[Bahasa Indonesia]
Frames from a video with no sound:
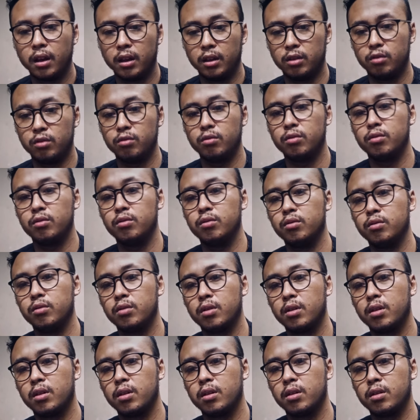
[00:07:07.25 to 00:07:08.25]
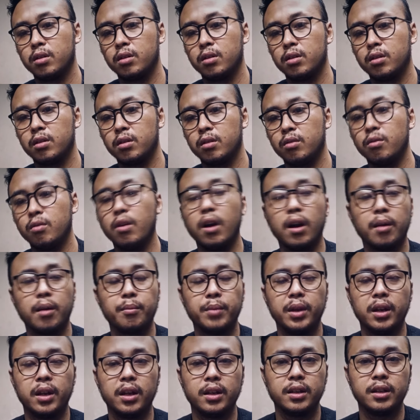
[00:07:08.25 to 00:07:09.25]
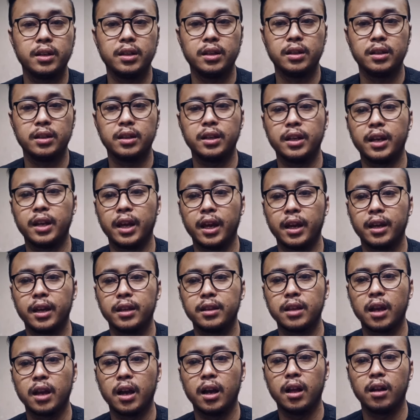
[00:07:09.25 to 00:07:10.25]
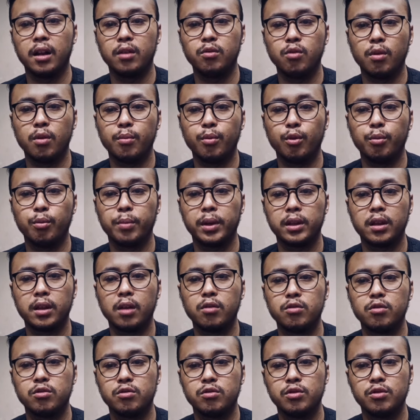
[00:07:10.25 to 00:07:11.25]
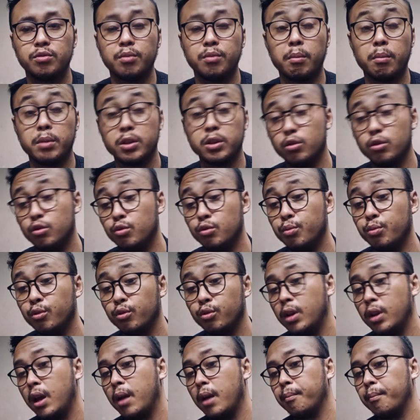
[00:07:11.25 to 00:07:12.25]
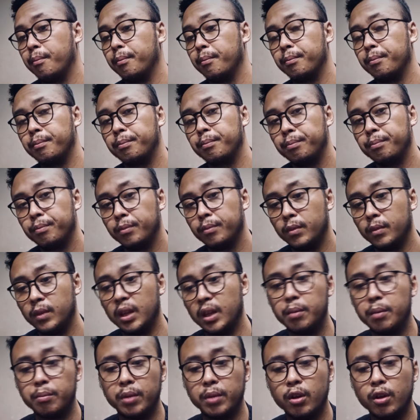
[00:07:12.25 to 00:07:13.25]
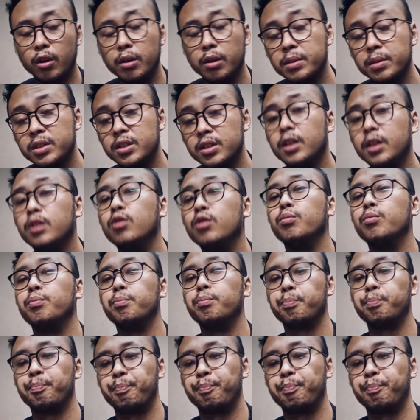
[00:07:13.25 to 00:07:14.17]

itu gue ngambilnya di ini deh tanggal 24 Agustus 1976 dan beliau ini masih hidup